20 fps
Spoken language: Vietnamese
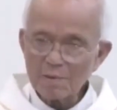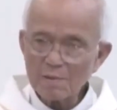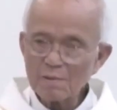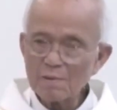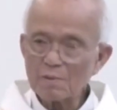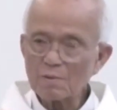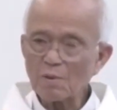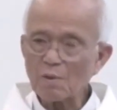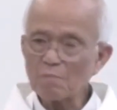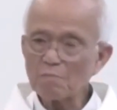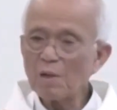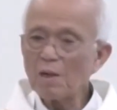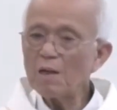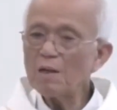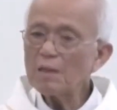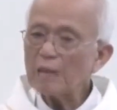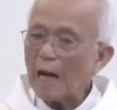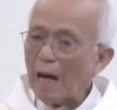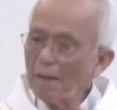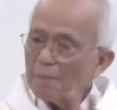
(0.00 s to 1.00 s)
còn mới
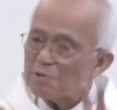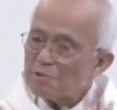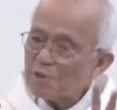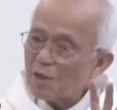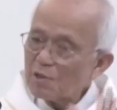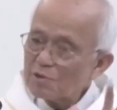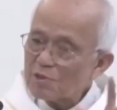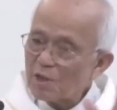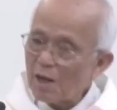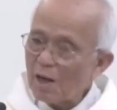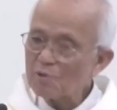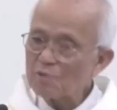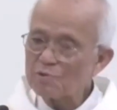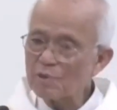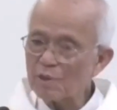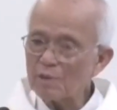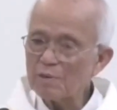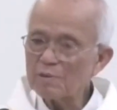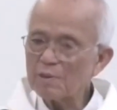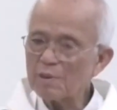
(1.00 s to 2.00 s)
cảm sơ sơ sức
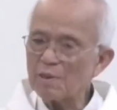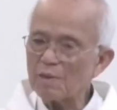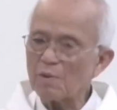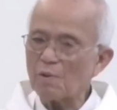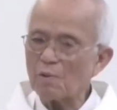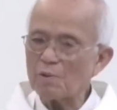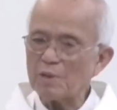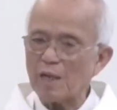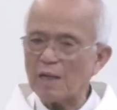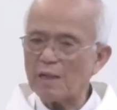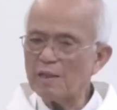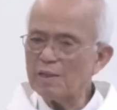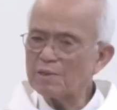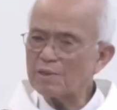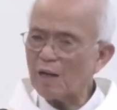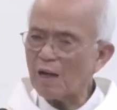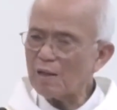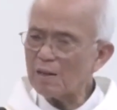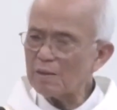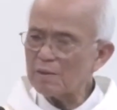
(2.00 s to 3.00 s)
thì ngồi dậy đi
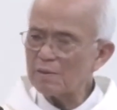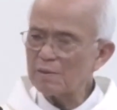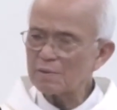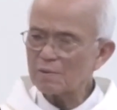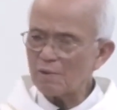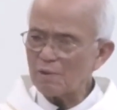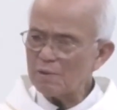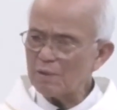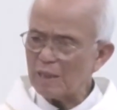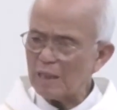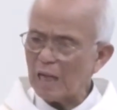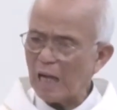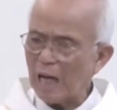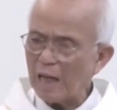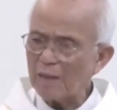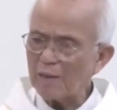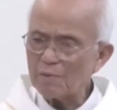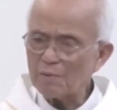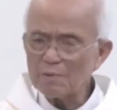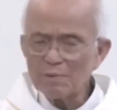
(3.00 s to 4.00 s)
chơi có gì lạ
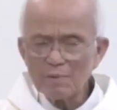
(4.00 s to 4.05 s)
đâu